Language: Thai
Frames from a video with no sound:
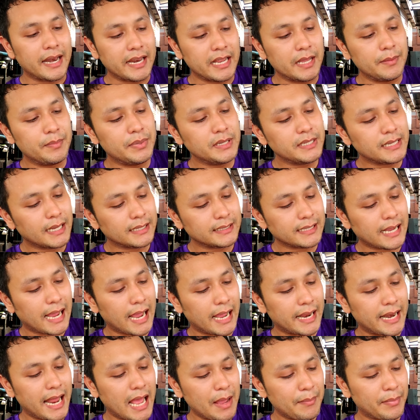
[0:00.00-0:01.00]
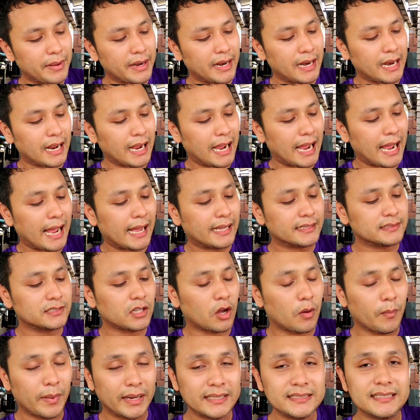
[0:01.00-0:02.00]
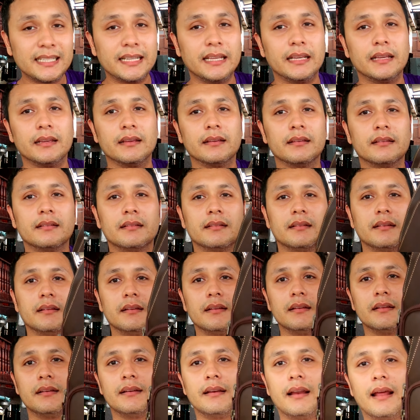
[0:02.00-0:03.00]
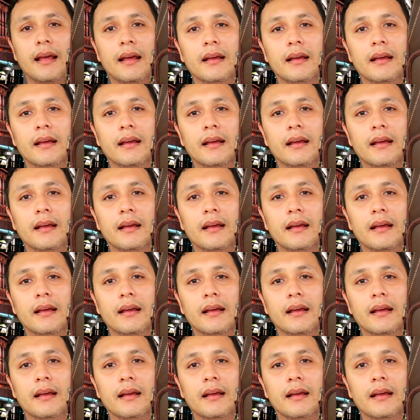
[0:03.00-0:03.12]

อันนี้พี่ชาชายได้เป็นในราคา 2,400